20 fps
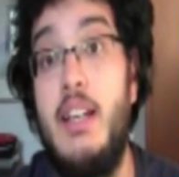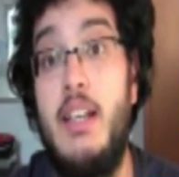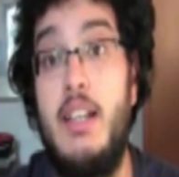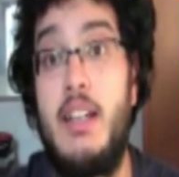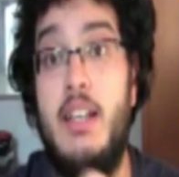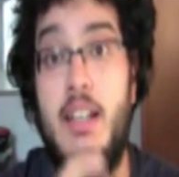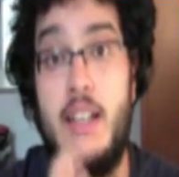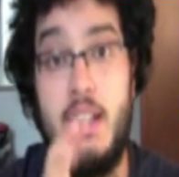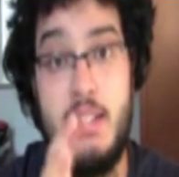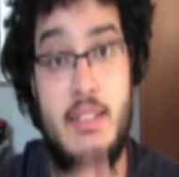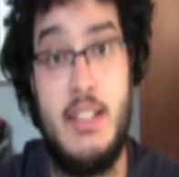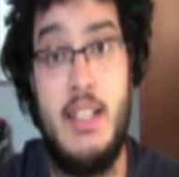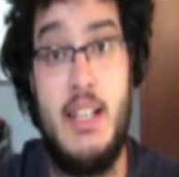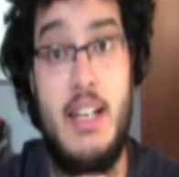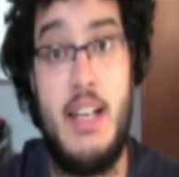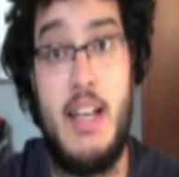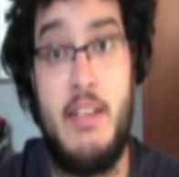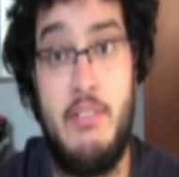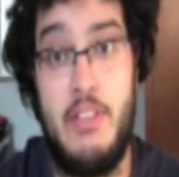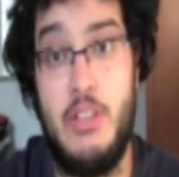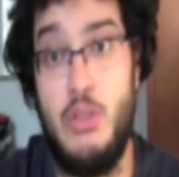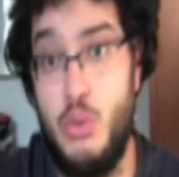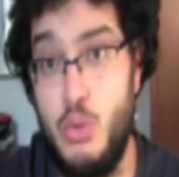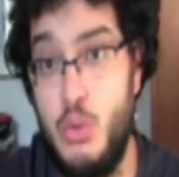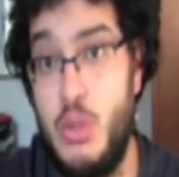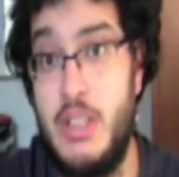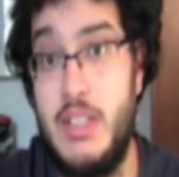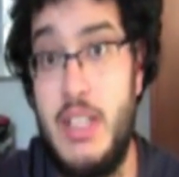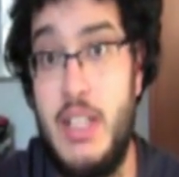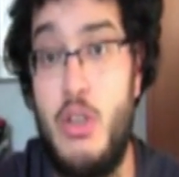eh,
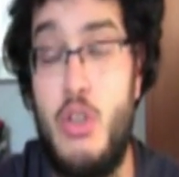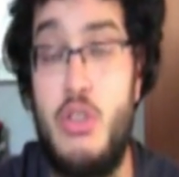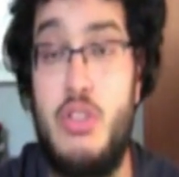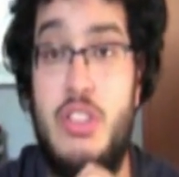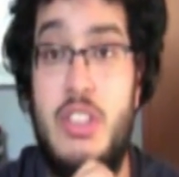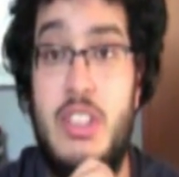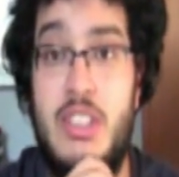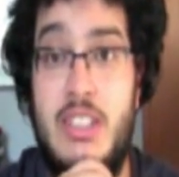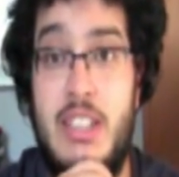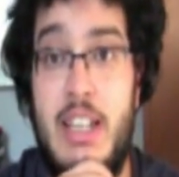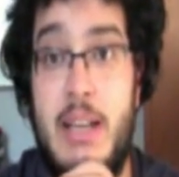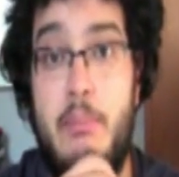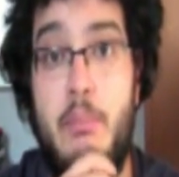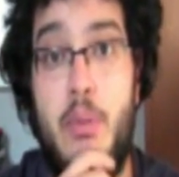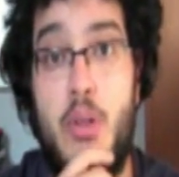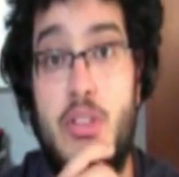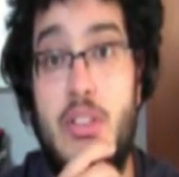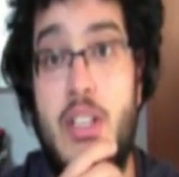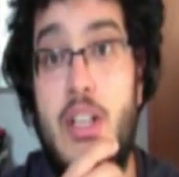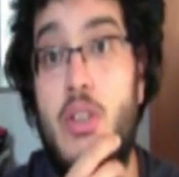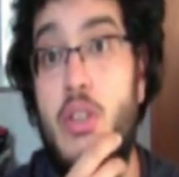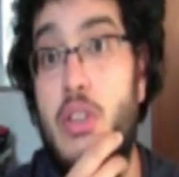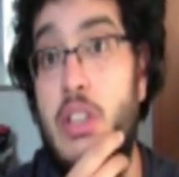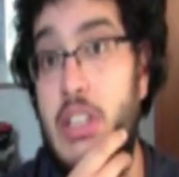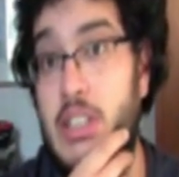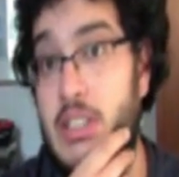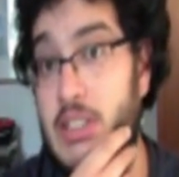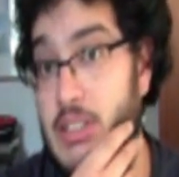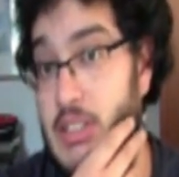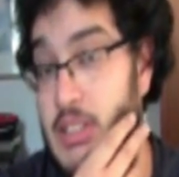dell'avventura dei nostri tre
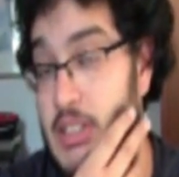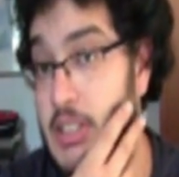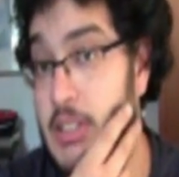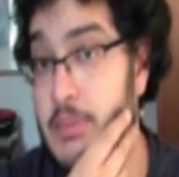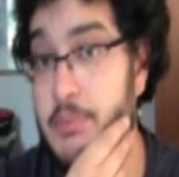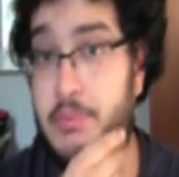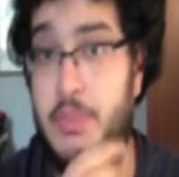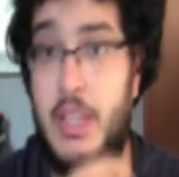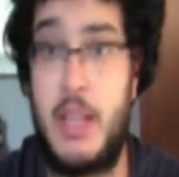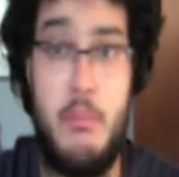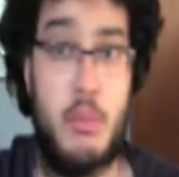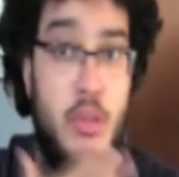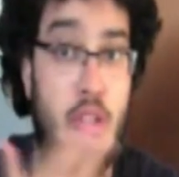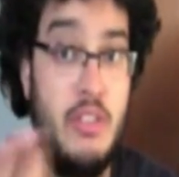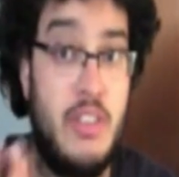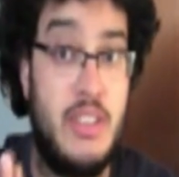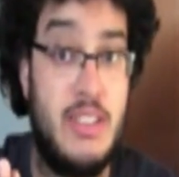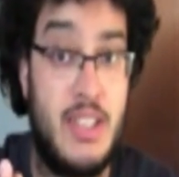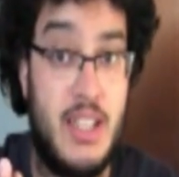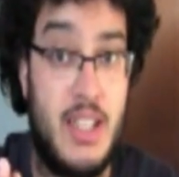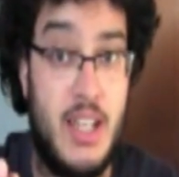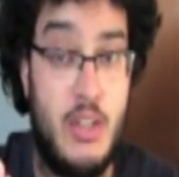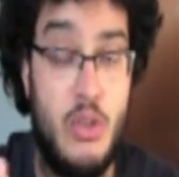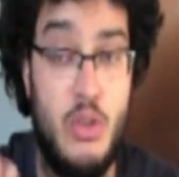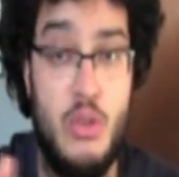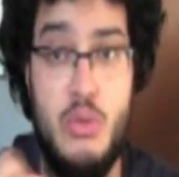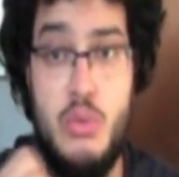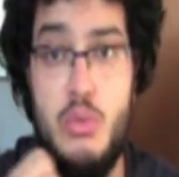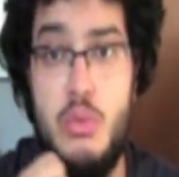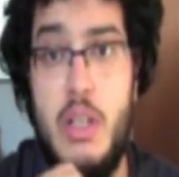protagonisti, che poi
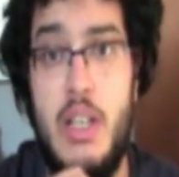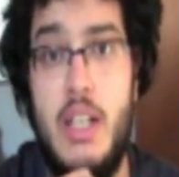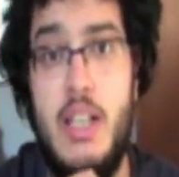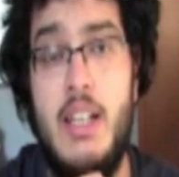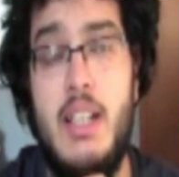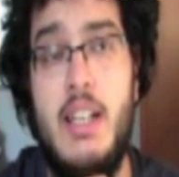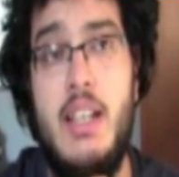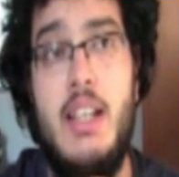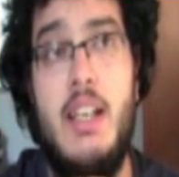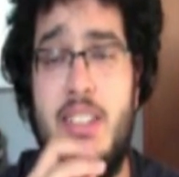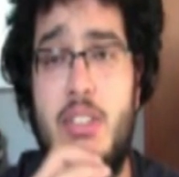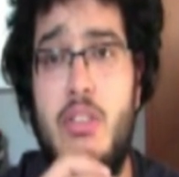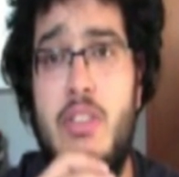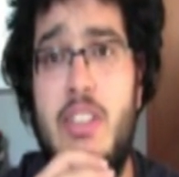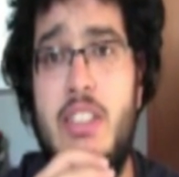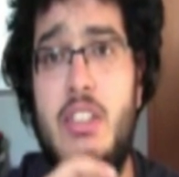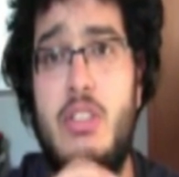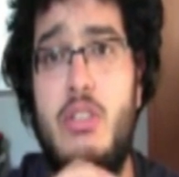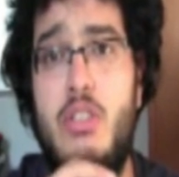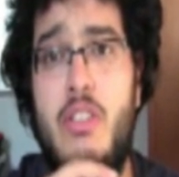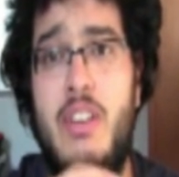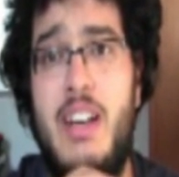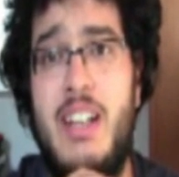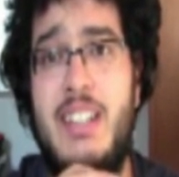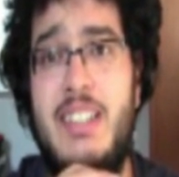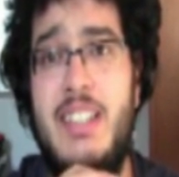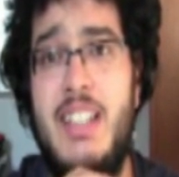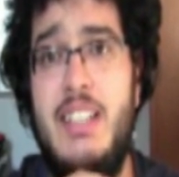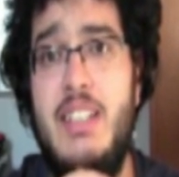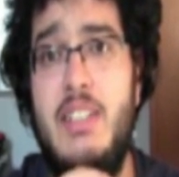diventeranno due, se dovessi
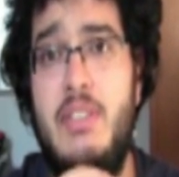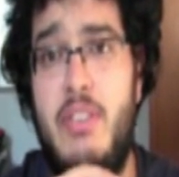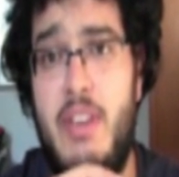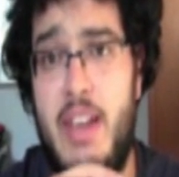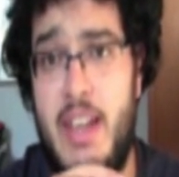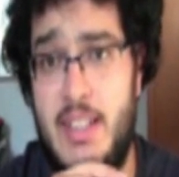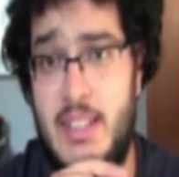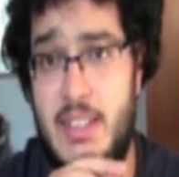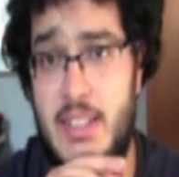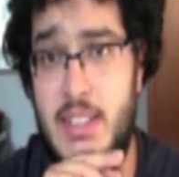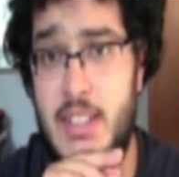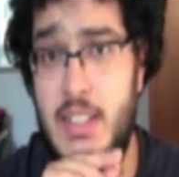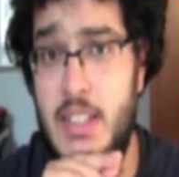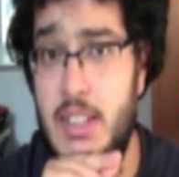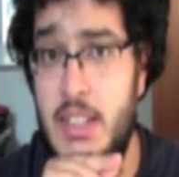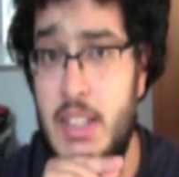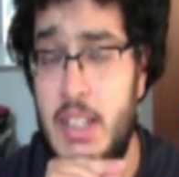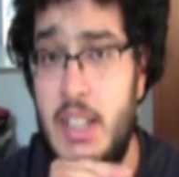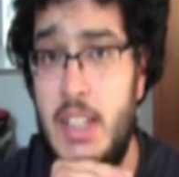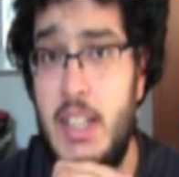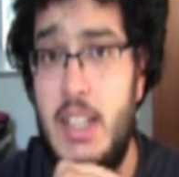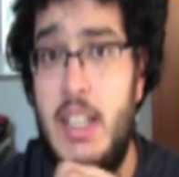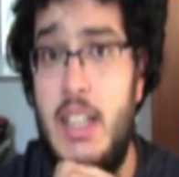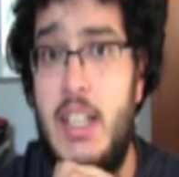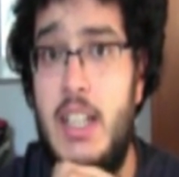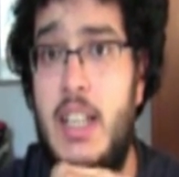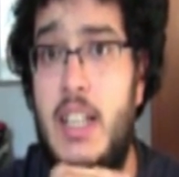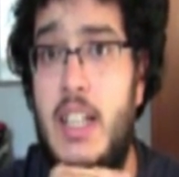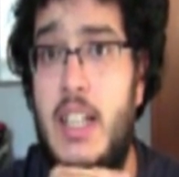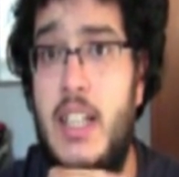trovare dei difetti,
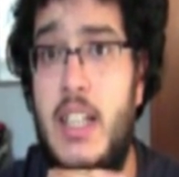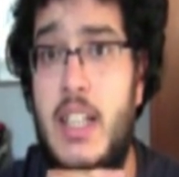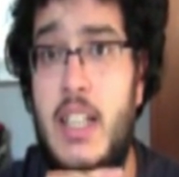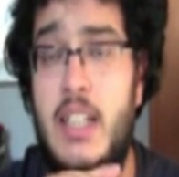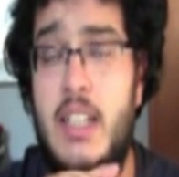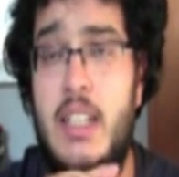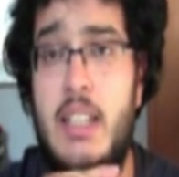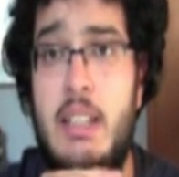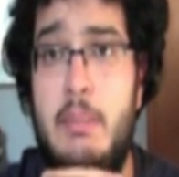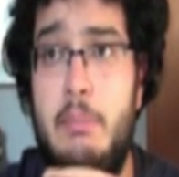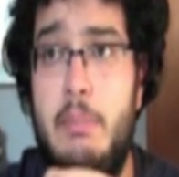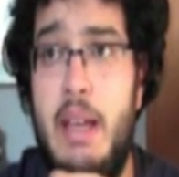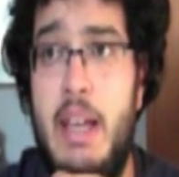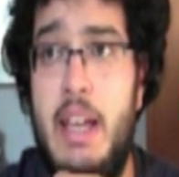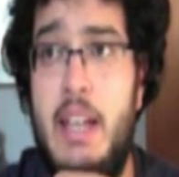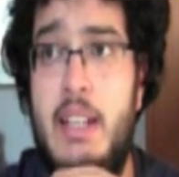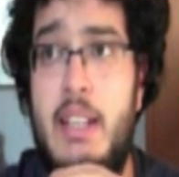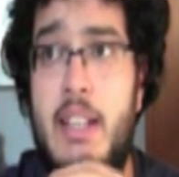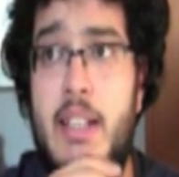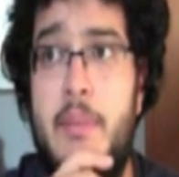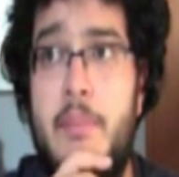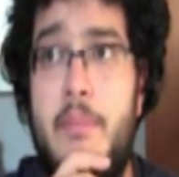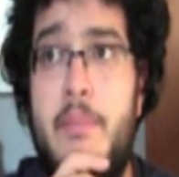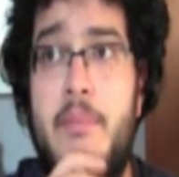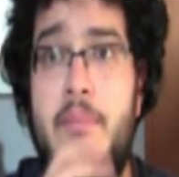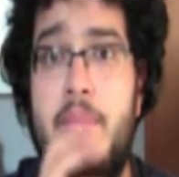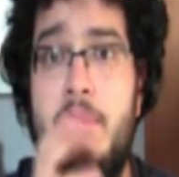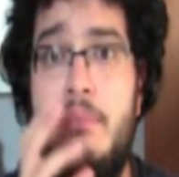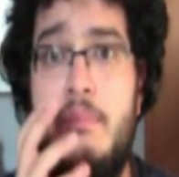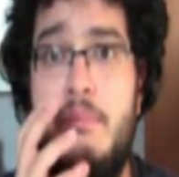eh, bene,
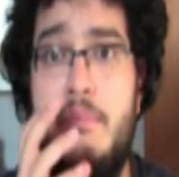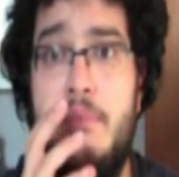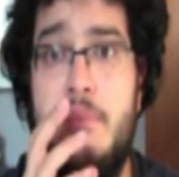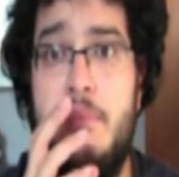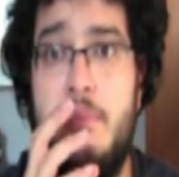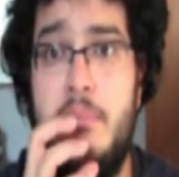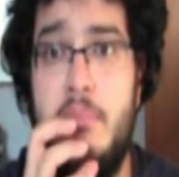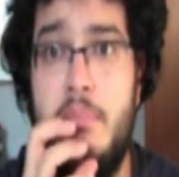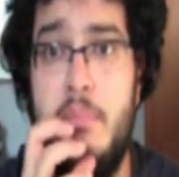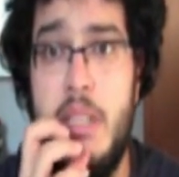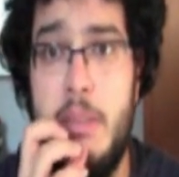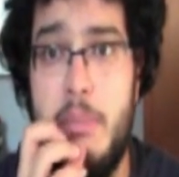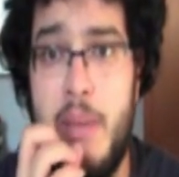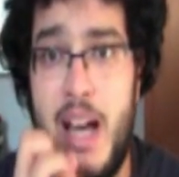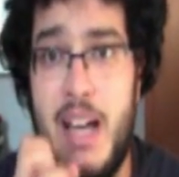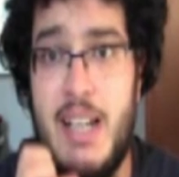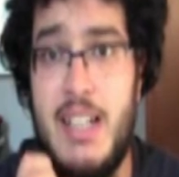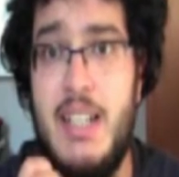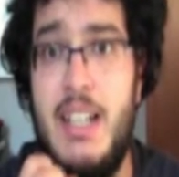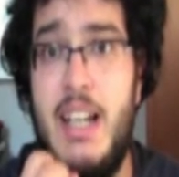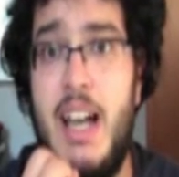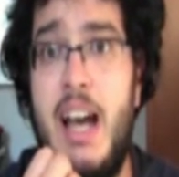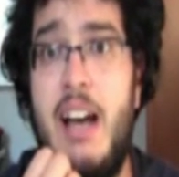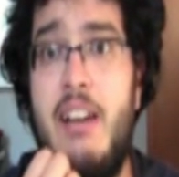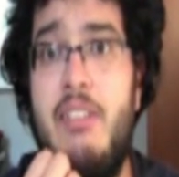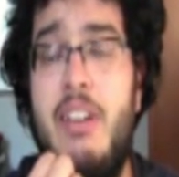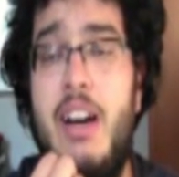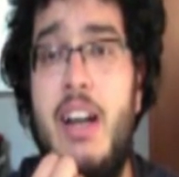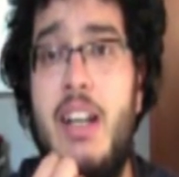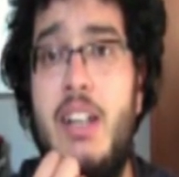mm, mi
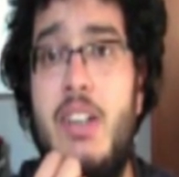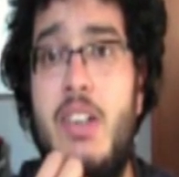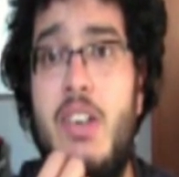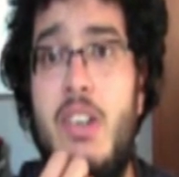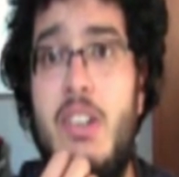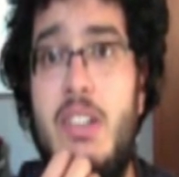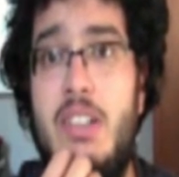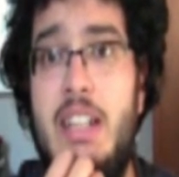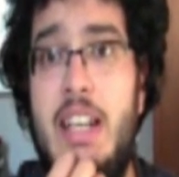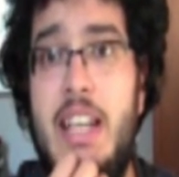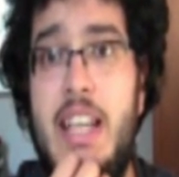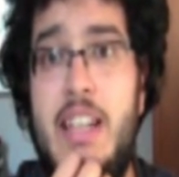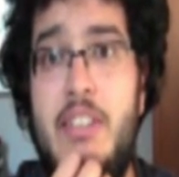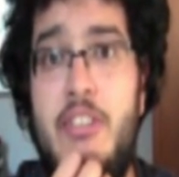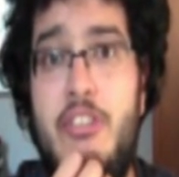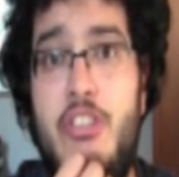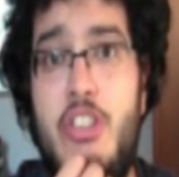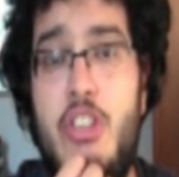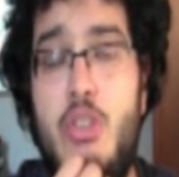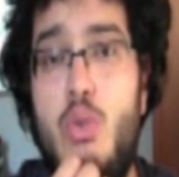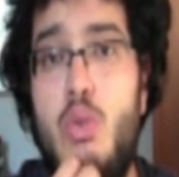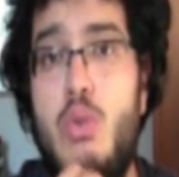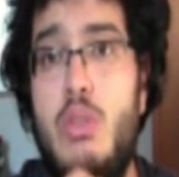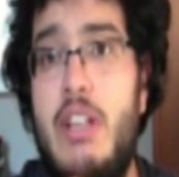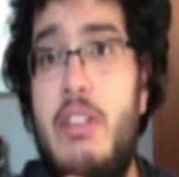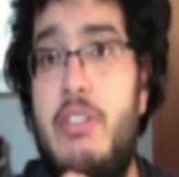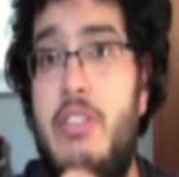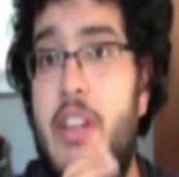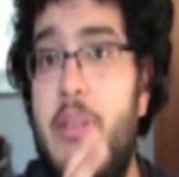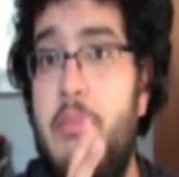mancavano le
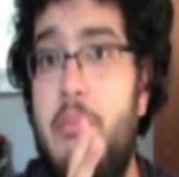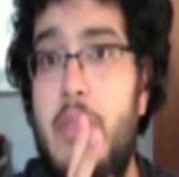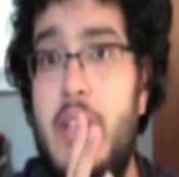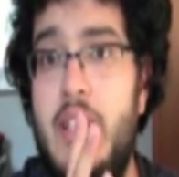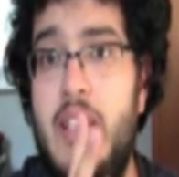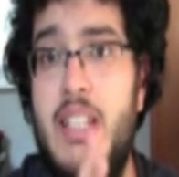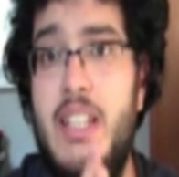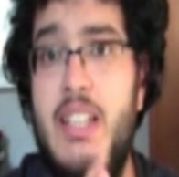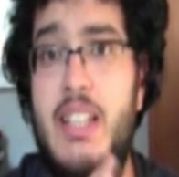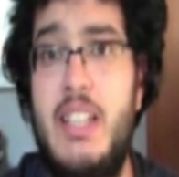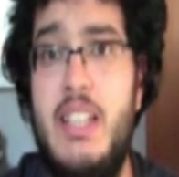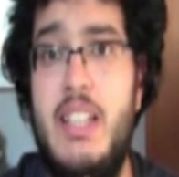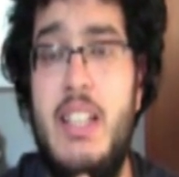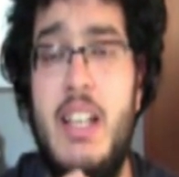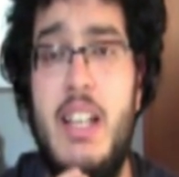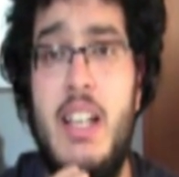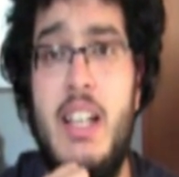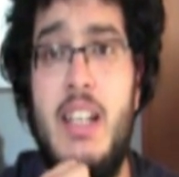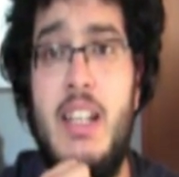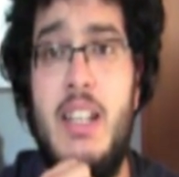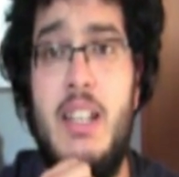figure femminili